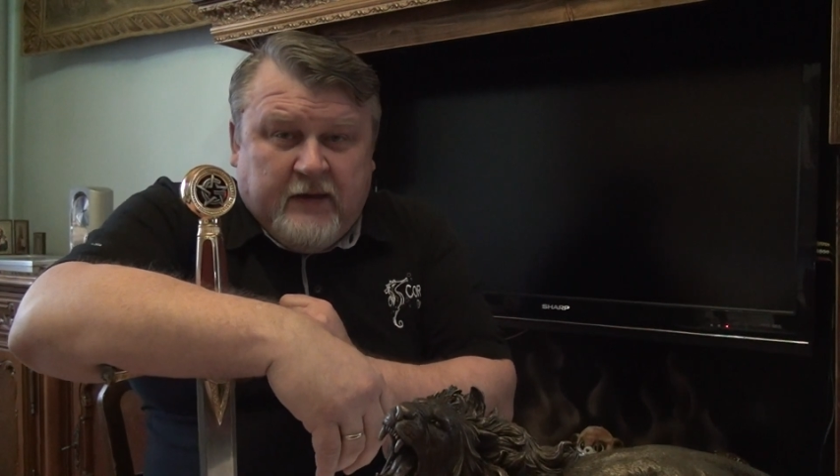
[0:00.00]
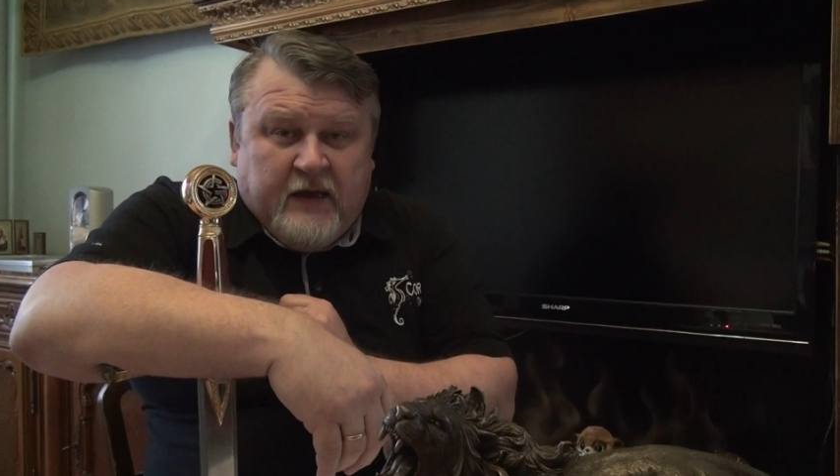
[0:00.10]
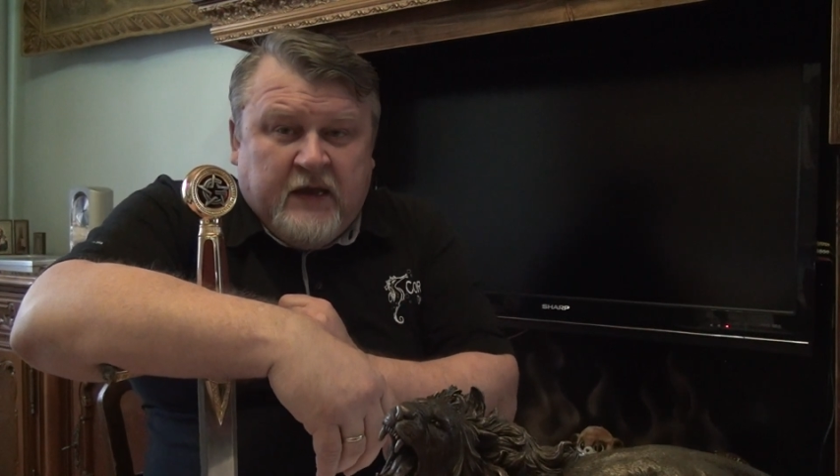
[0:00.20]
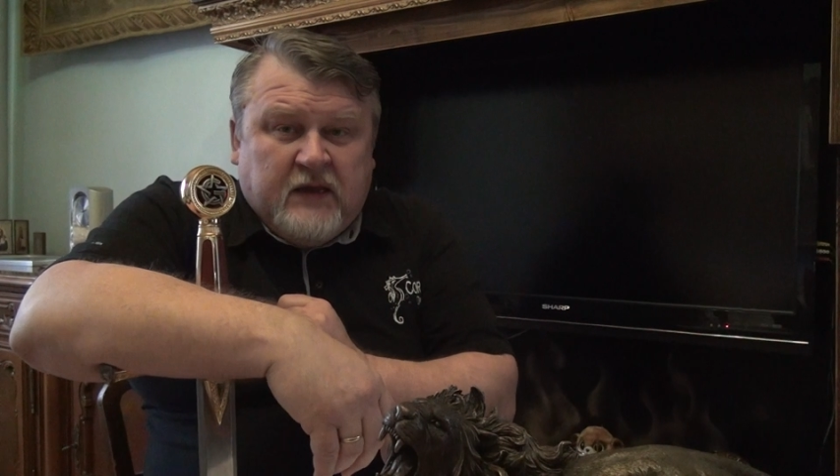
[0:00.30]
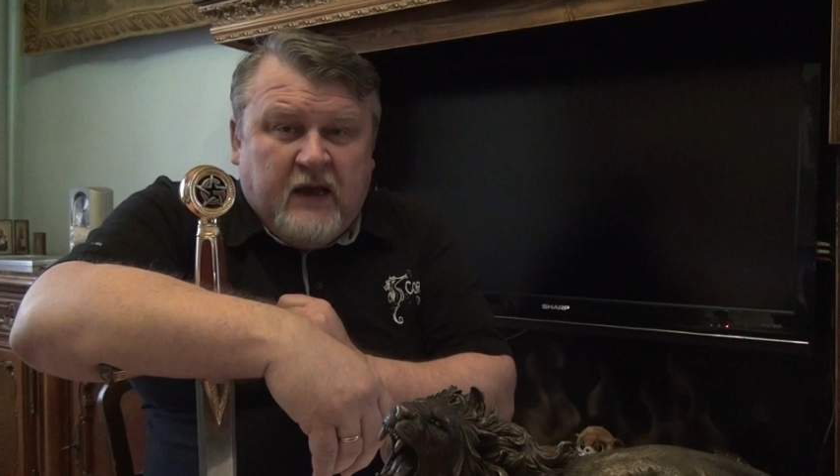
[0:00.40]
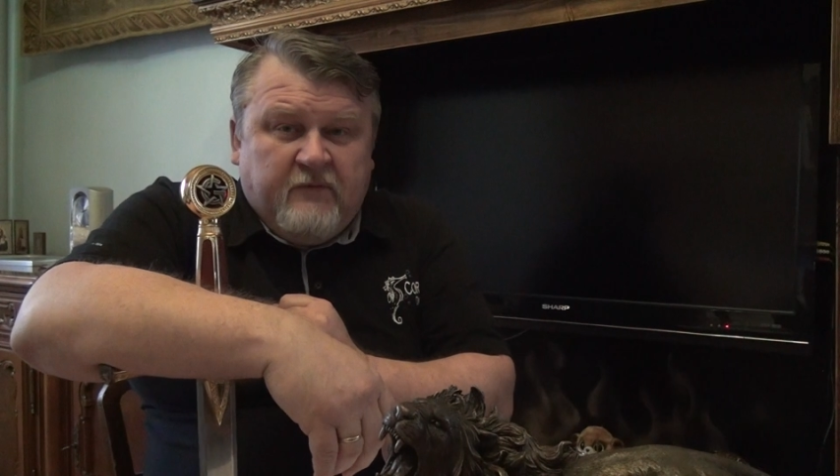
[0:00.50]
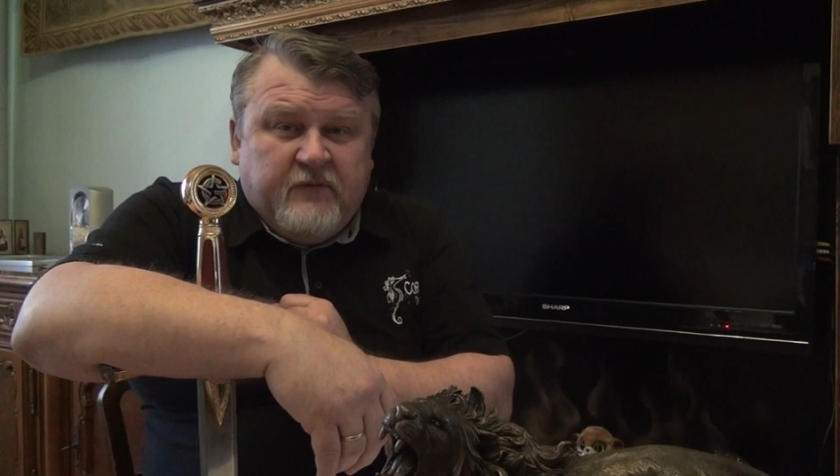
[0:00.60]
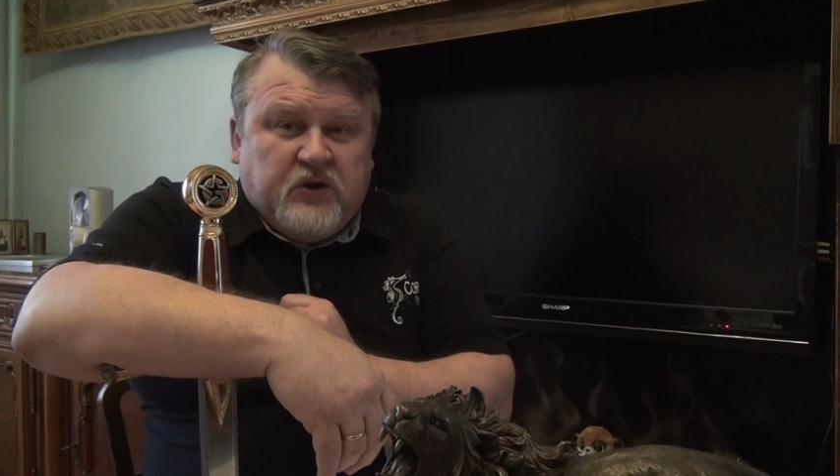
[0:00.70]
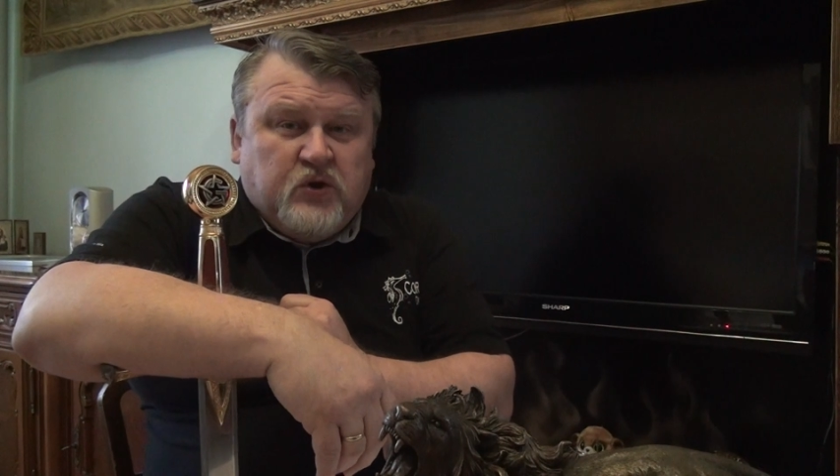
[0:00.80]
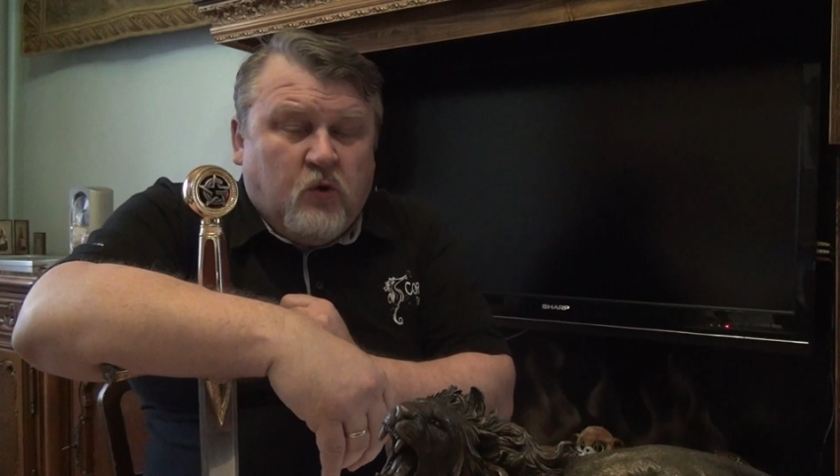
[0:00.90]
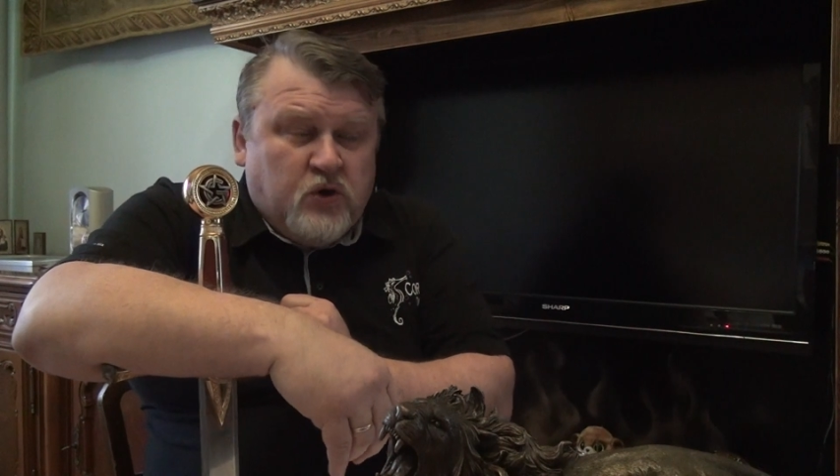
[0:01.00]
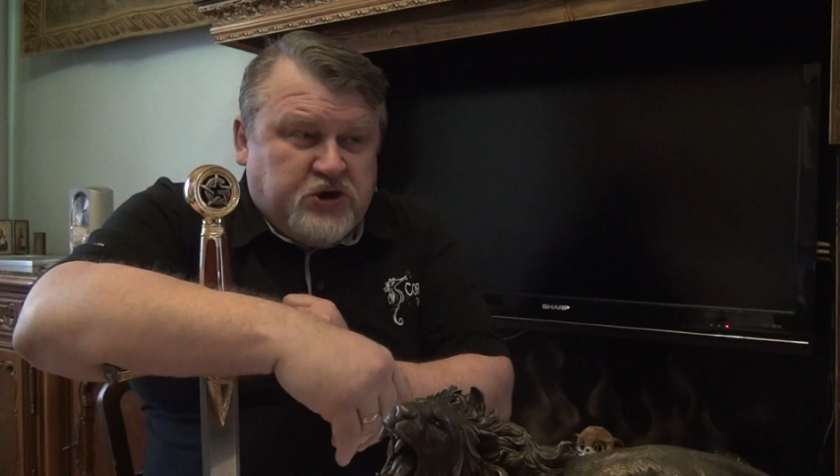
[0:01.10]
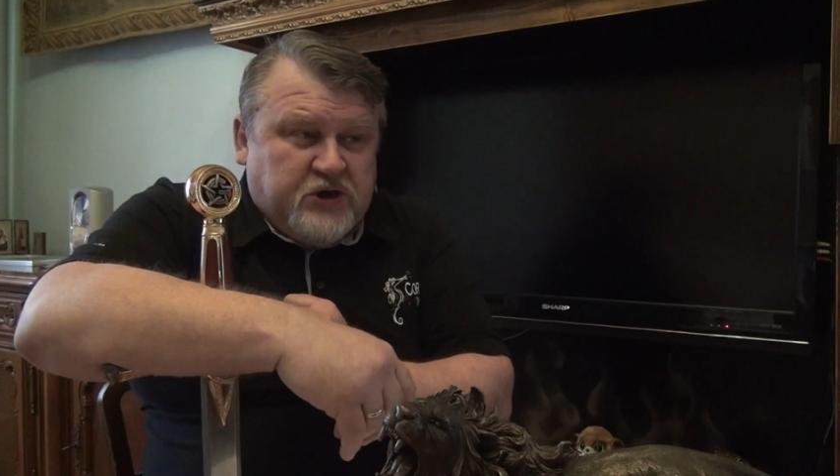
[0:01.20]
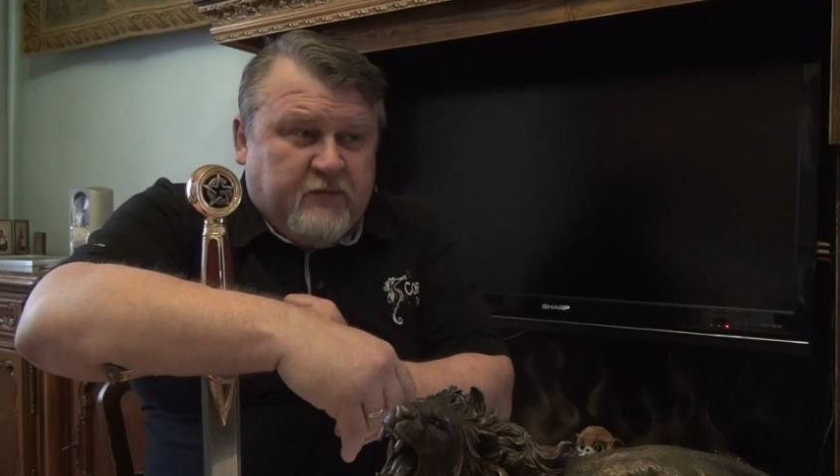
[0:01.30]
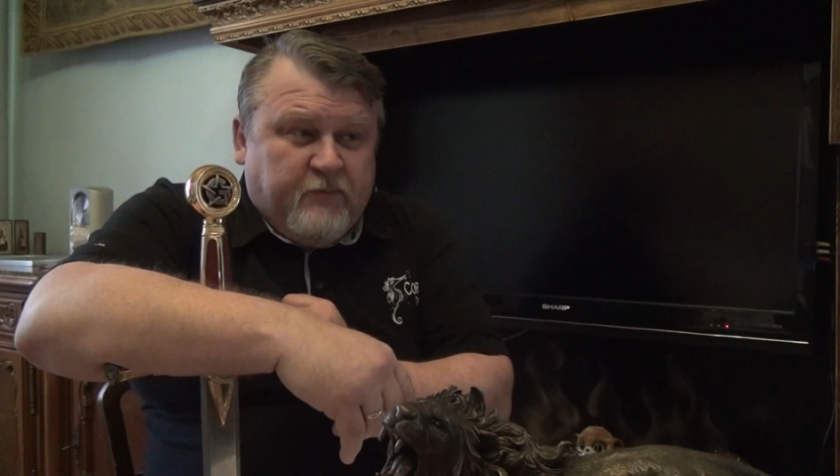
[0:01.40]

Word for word: И там вы точно